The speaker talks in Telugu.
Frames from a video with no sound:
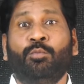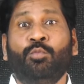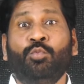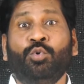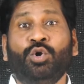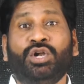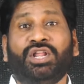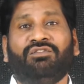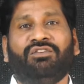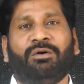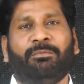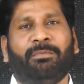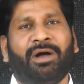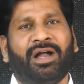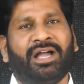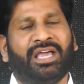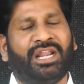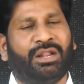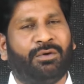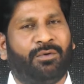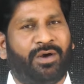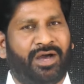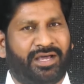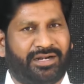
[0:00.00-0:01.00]
మూడవ
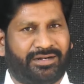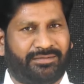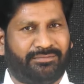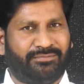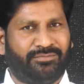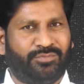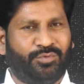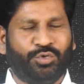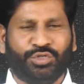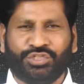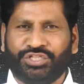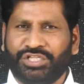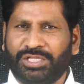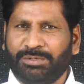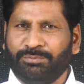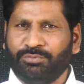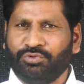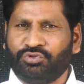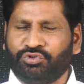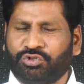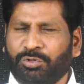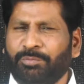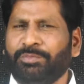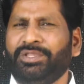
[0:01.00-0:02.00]
మంగళవారం ఉదయం
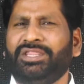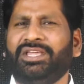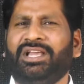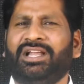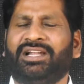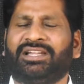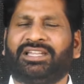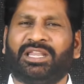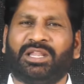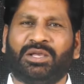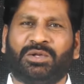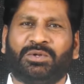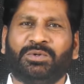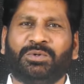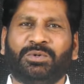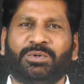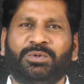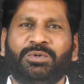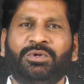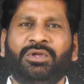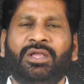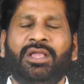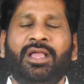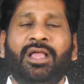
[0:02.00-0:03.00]
తొమ్మిది గంటలకు
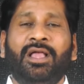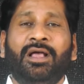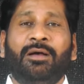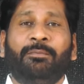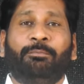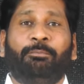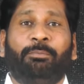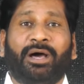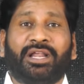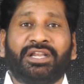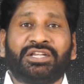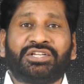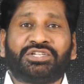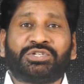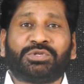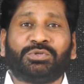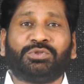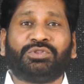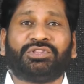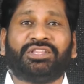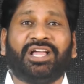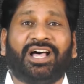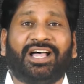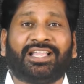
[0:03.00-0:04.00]

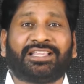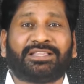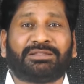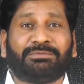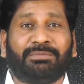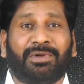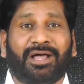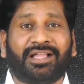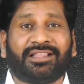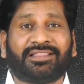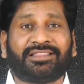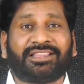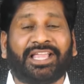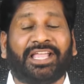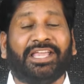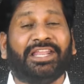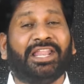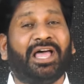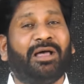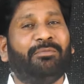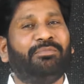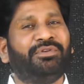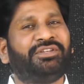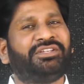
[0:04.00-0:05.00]
పరిశుద్ధాత్మ
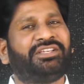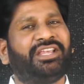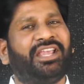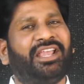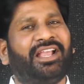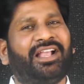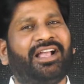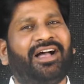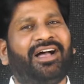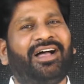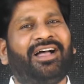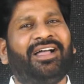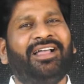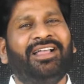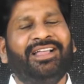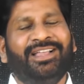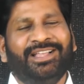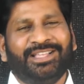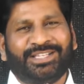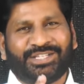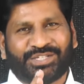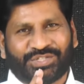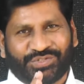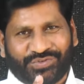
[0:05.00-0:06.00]
తైలాభిషేక
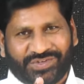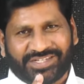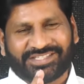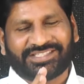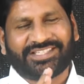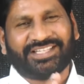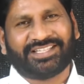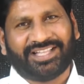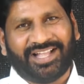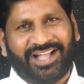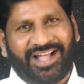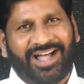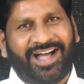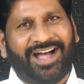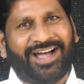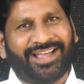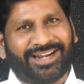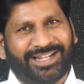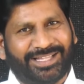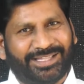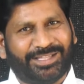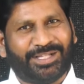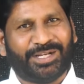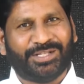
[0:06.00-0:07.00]
స్వస్థత
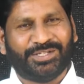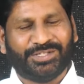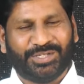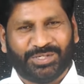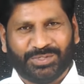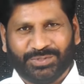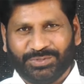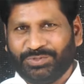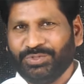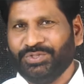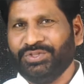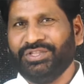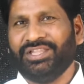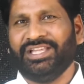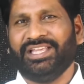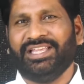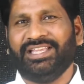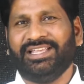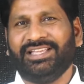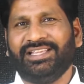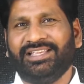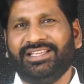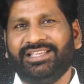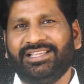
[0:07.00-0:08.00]
ఆరాధన జరుగుతుంది
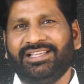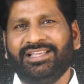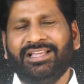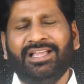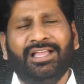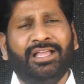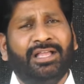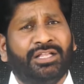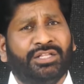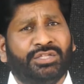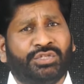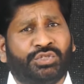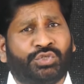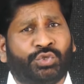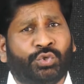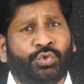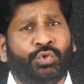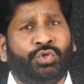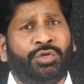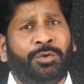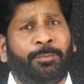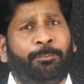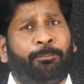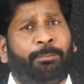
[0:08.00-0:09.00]

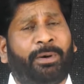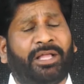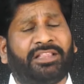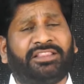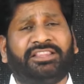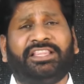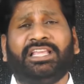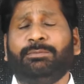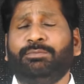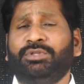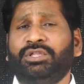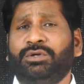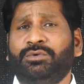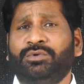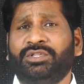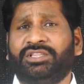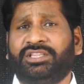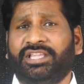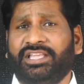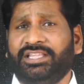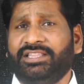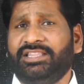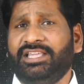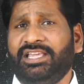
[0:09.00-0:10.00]
జూన్ పద్దెనిమిదవ
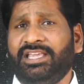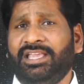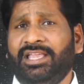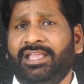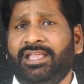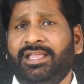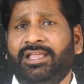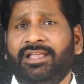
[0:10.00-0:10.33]
తేదీ